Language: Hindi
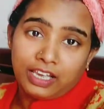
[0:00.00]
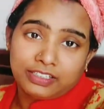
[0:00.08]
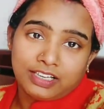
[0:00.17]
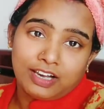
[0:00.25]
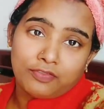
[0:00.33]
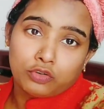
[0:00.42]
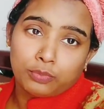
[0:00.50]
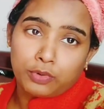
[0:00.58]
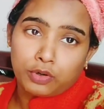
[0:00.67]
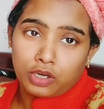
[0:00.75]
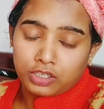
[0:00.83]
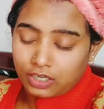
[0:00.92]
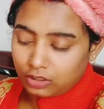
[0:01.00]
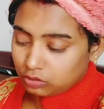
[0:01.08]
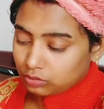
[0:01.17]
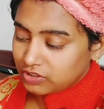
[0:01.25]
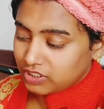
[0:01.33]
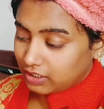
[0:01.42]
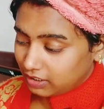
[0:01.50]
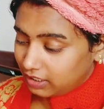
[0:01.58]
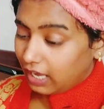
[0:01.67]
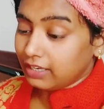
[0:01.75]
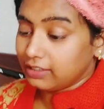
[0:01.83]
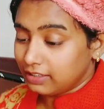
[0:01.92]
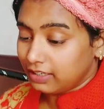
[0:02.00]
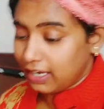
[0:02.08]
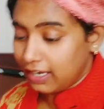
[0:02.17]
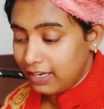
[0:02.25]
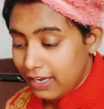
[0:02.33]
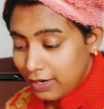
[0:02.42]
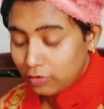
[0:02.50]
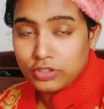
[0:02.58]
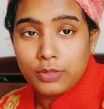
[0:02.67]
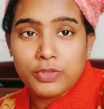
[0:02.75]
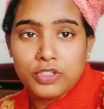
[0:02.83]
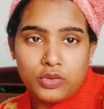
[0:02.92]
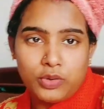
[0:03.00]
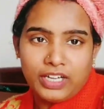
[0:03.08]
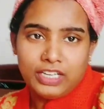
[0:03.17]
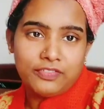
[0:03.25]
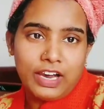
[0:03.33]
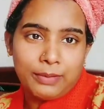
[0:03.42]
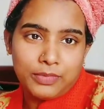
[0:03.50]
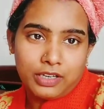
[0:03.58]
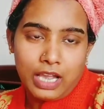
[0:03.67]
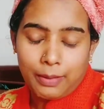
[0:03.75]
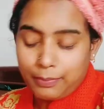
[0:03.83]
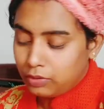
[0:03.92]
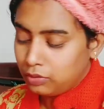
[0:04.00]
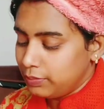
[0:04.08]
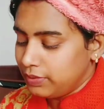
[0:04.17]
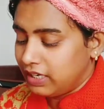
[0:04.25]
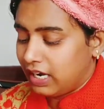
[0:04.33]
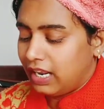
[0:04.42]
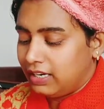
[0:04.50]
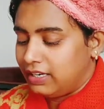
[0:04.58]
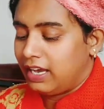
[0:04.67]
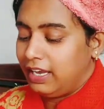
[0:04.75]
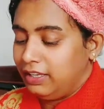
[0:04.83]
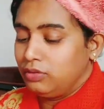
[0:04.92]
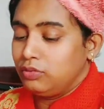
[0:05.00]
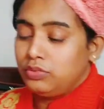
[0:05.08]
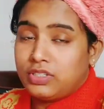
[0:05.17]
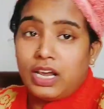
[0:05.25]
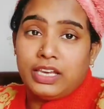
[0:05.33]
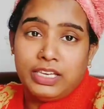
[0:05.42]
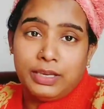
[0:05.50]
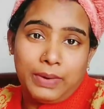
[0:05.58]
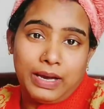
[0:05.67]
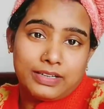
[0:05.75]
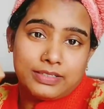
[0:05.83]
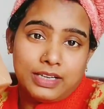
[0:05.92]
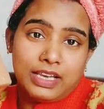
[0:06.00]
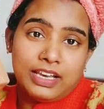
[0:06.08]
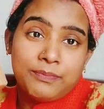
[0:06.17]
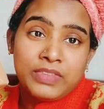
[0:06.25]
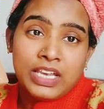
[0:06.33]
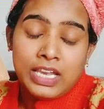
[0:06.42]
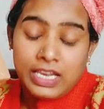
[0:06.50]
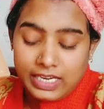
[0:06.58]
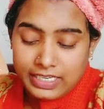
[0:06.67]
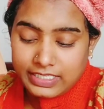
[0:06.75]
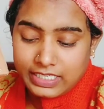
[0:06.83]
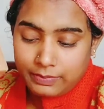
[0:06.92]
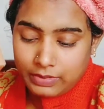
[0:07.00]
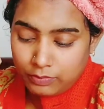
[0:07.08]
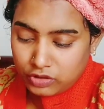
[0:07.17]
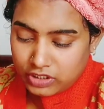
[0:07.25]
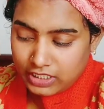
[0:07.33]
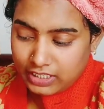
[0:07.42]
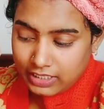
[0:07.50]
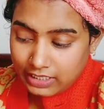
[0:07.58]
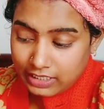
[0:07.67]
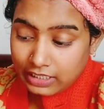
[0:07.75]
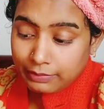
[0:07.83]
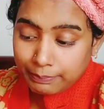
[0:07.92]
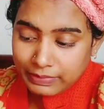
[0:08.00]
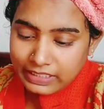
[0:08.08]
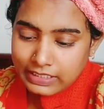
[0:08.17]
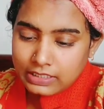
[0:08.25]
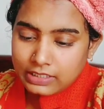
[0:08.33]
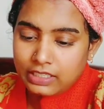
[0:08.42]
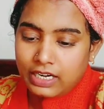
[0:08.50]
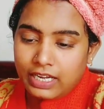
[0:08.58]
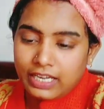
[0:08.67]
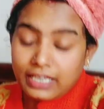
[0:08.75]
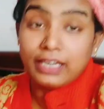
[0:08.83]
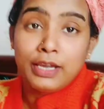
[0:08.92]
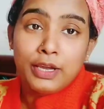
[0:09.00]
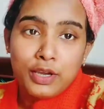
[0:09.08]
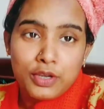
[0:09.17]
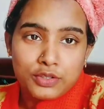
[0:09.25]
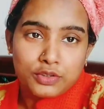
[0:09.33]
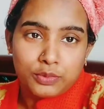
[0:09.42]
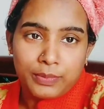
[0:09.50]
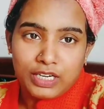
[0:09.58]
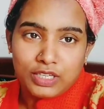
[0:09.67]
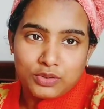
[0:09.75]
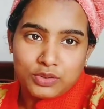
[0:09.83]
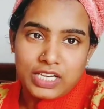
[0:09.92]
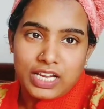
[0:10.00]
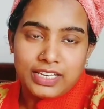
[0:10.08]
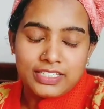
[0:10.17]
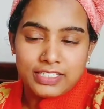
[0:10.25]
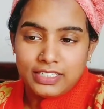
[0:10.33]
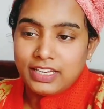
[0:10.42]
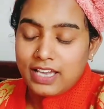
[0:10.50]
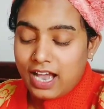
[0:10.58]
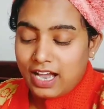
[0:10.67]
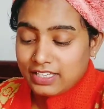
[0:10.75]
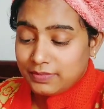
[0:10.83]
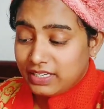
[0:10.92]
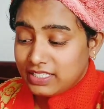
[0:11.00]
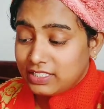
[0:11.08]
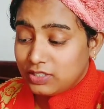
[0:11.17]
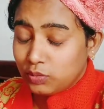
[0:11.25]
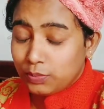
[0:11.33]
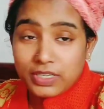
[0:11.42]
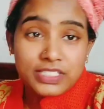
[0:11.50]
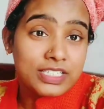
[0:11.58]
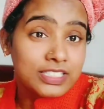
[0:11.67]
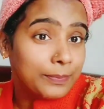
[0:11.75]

आया था वो प्रोडक्ट का तो मुझे करना ही करना है उसे मुझे ट्वेंटी फाइव तक अप्रूव भी करा लेना है दूसरा ये पार्सल है इसे भी मुझे कंप्लीट करना है सो मैंने सोचा है कि चलिए आज मैंने सुबह से